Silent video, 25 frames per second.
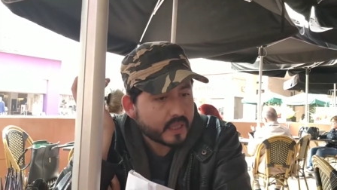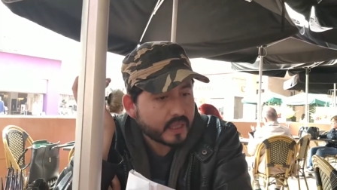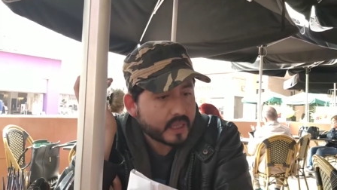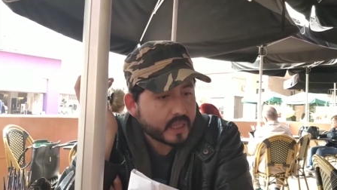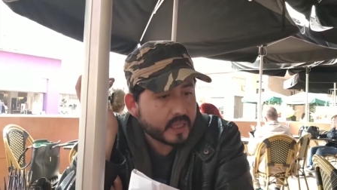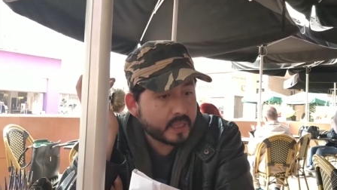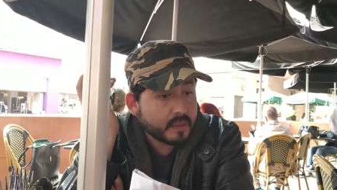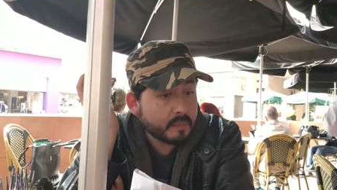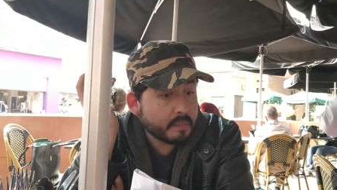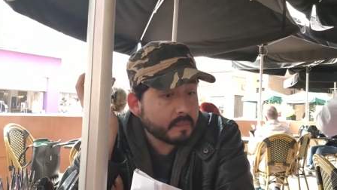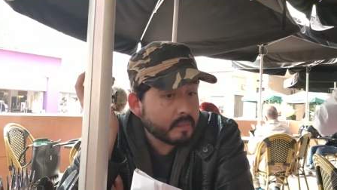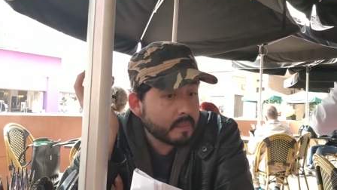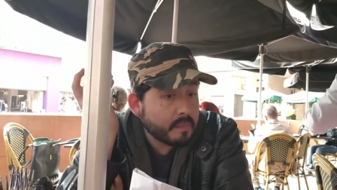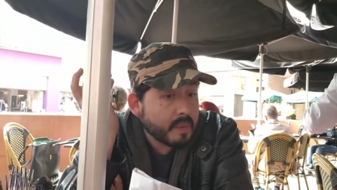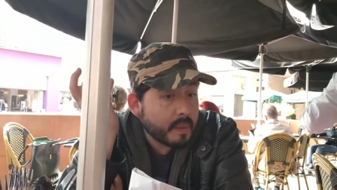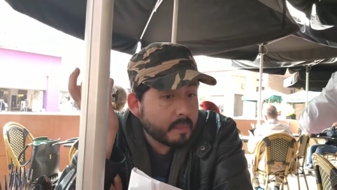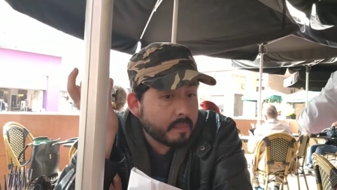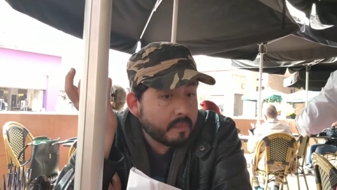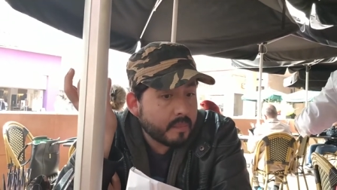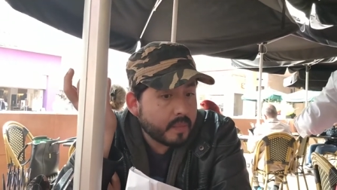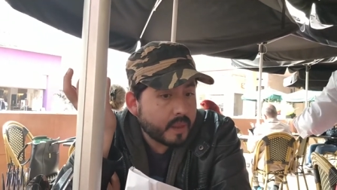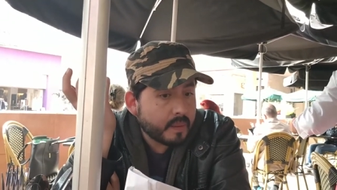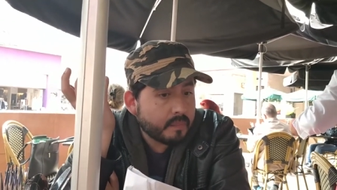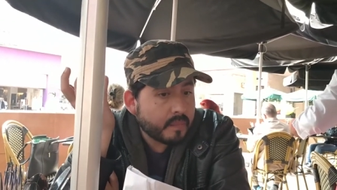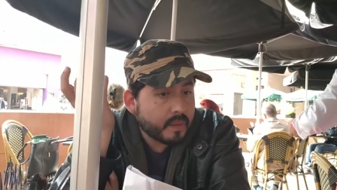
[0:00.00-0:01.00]

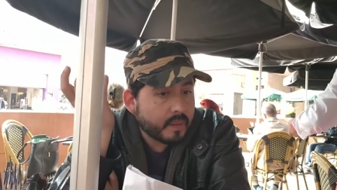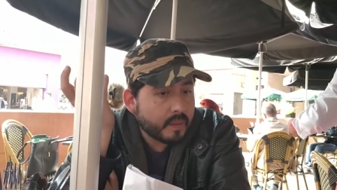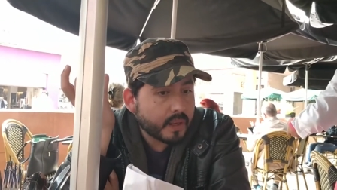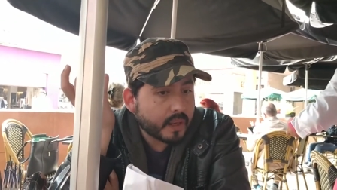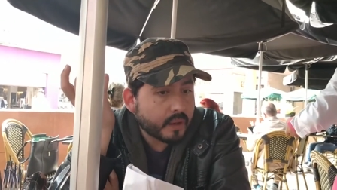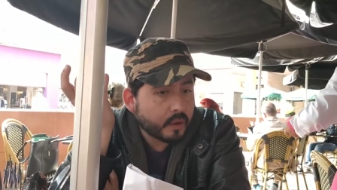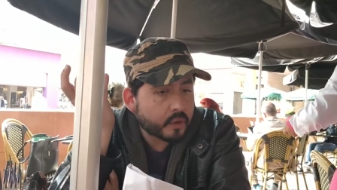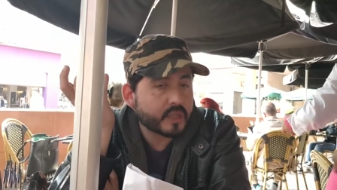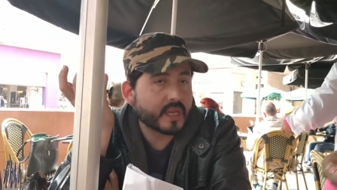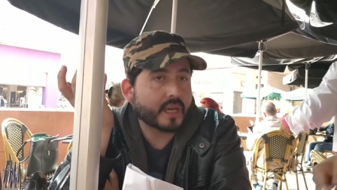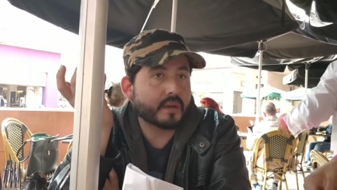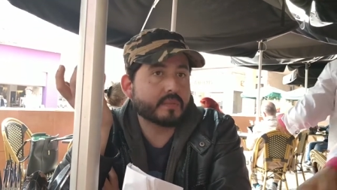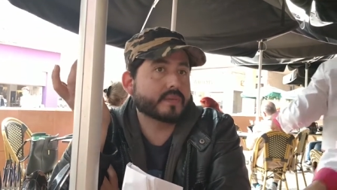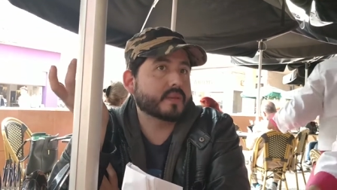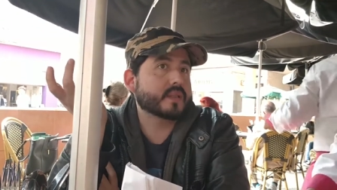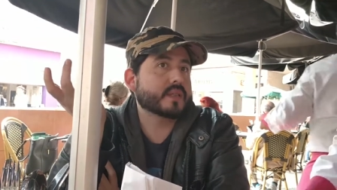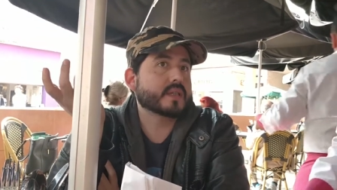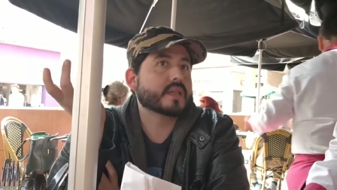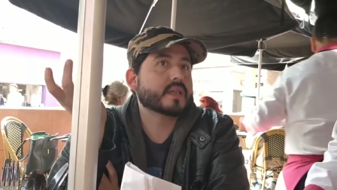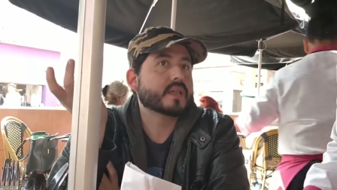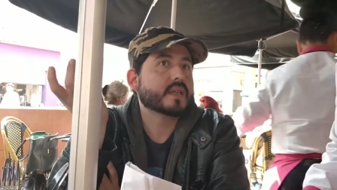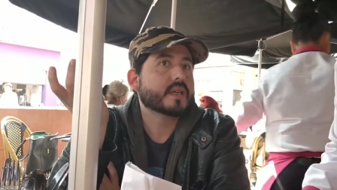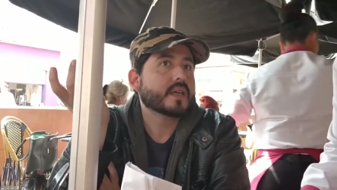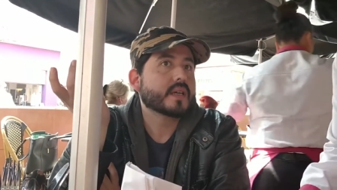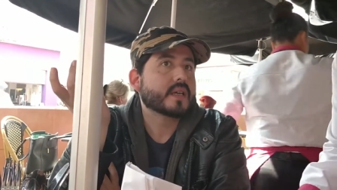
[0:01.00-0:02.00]
Y, o sea,
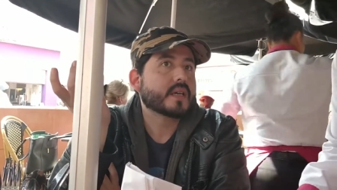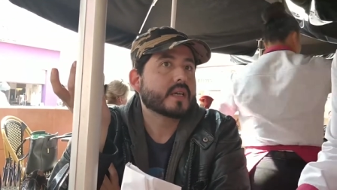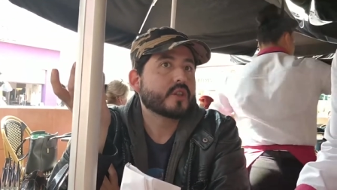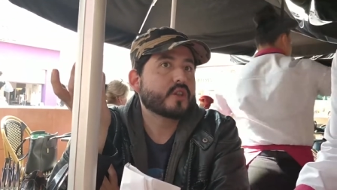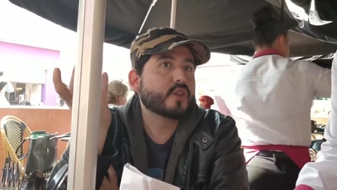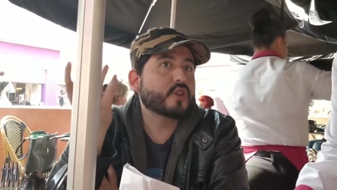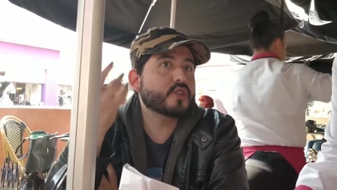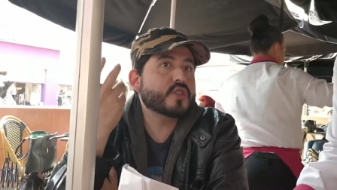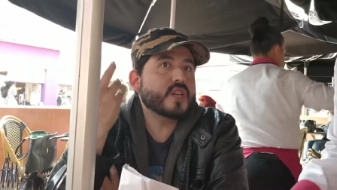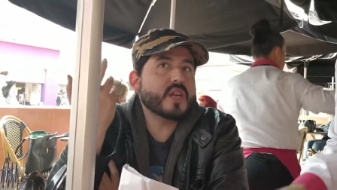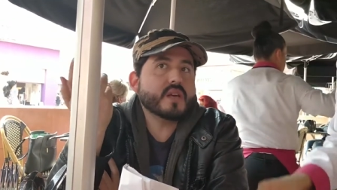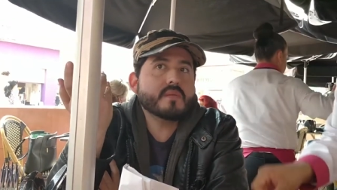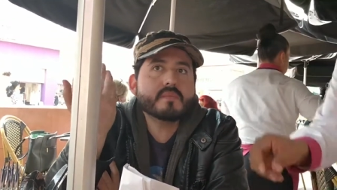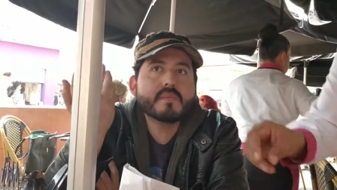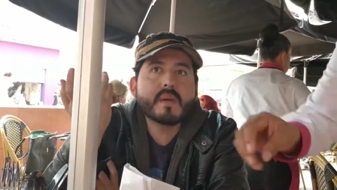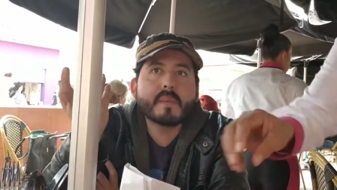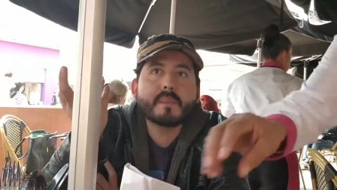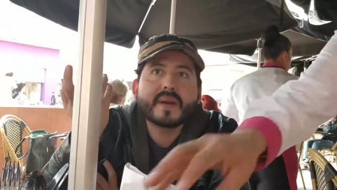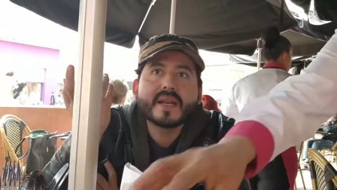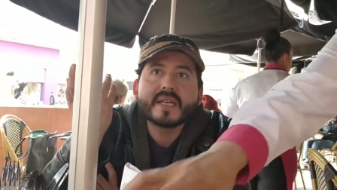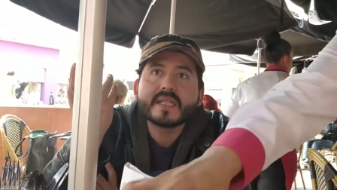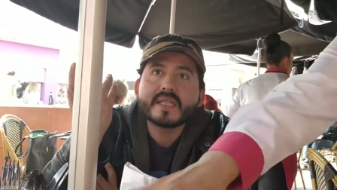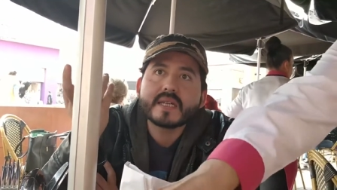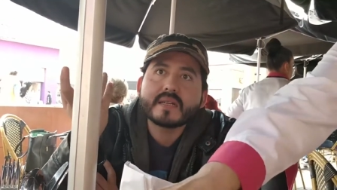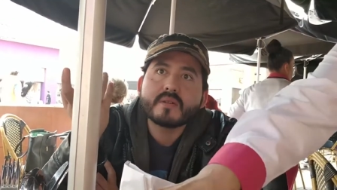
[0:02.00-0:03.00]
no sé, me
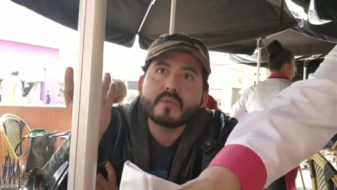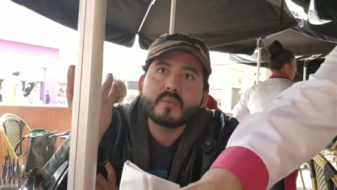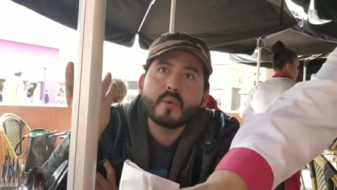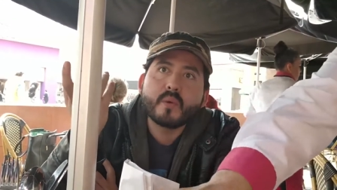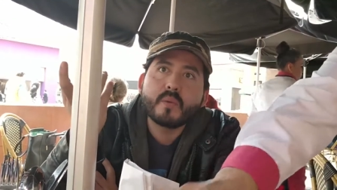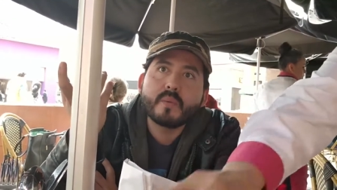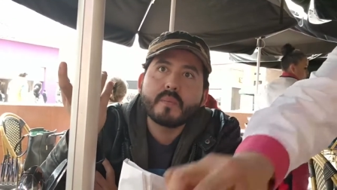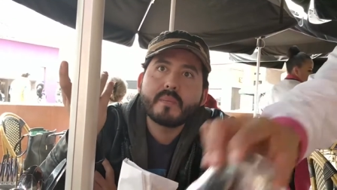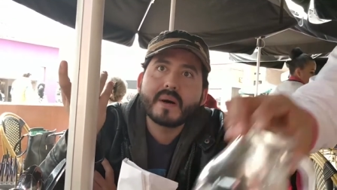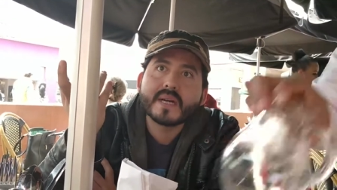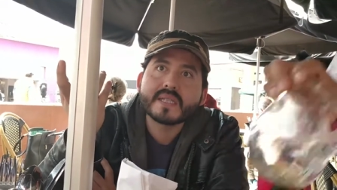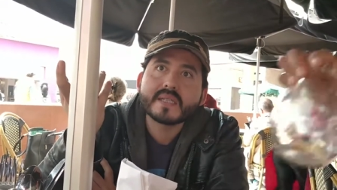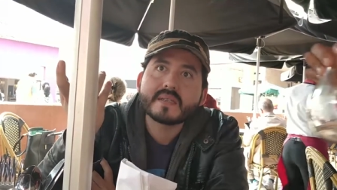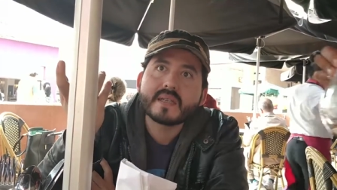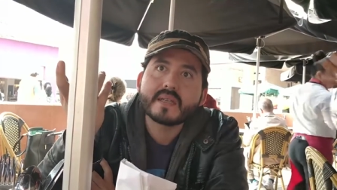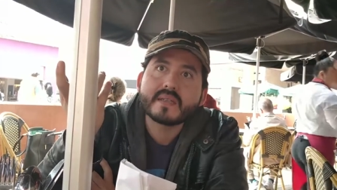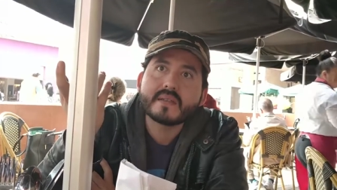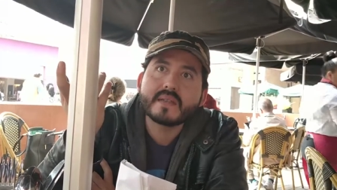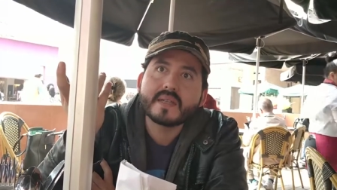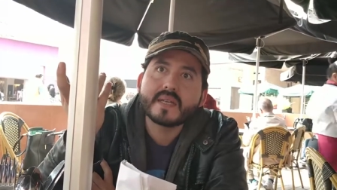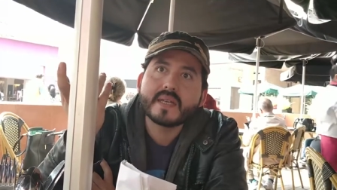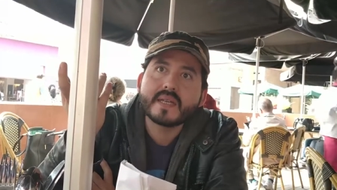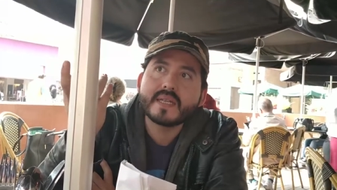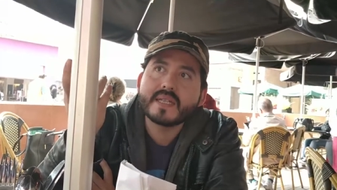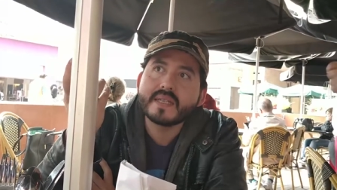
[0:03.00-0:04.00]
parece como
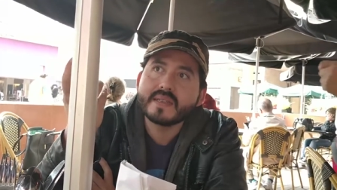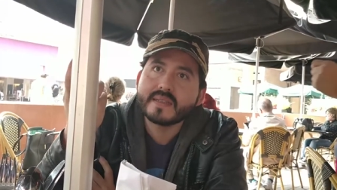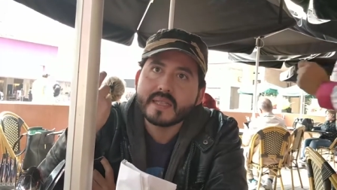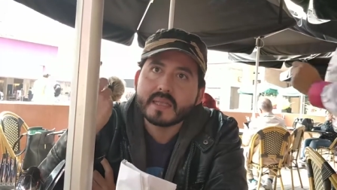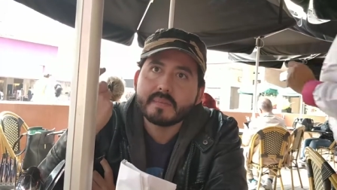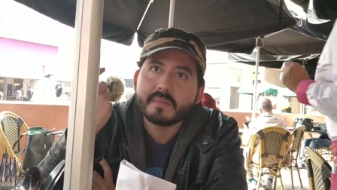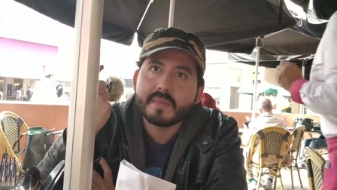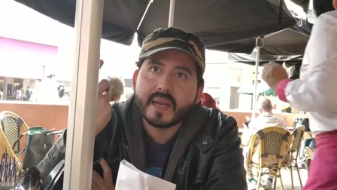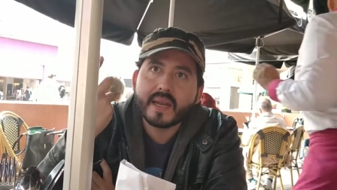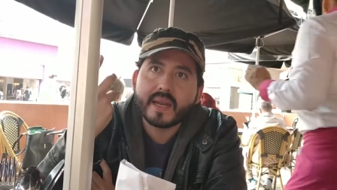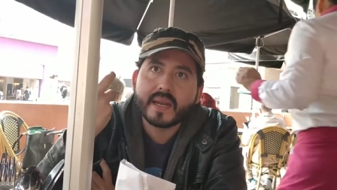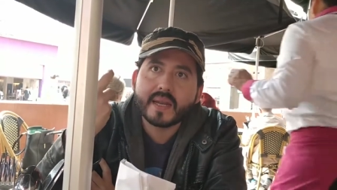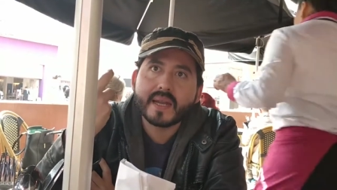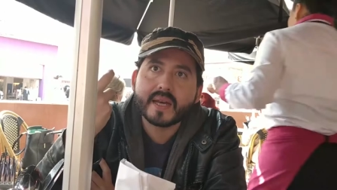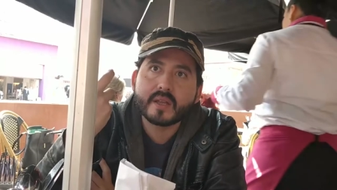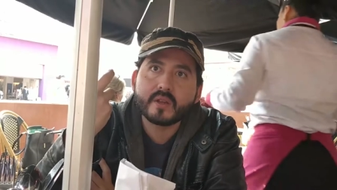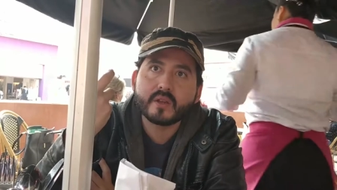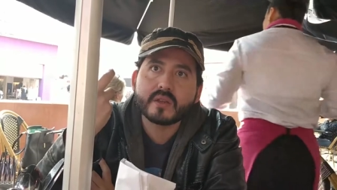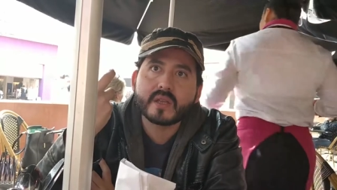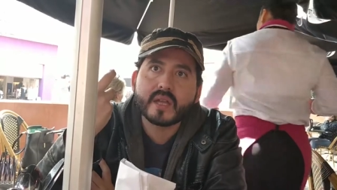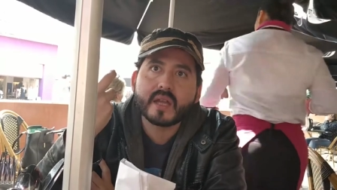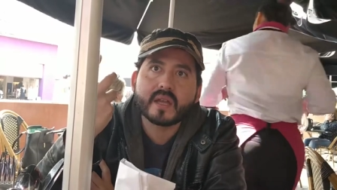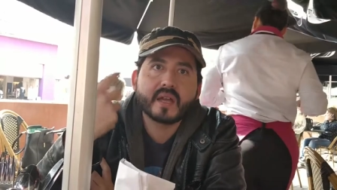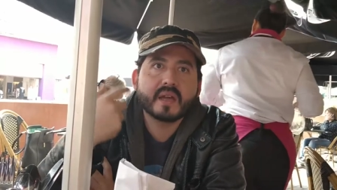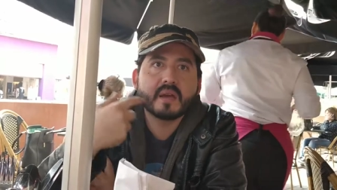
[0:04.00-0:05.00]
bastante íntima la
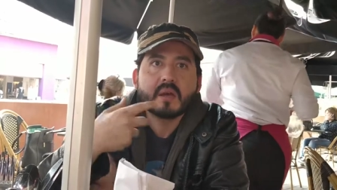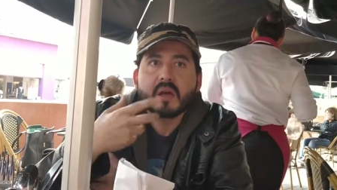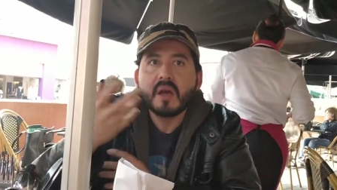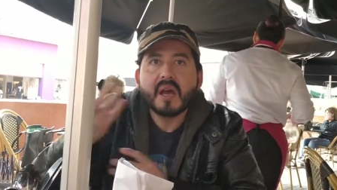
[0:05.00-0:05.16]
anécdota de...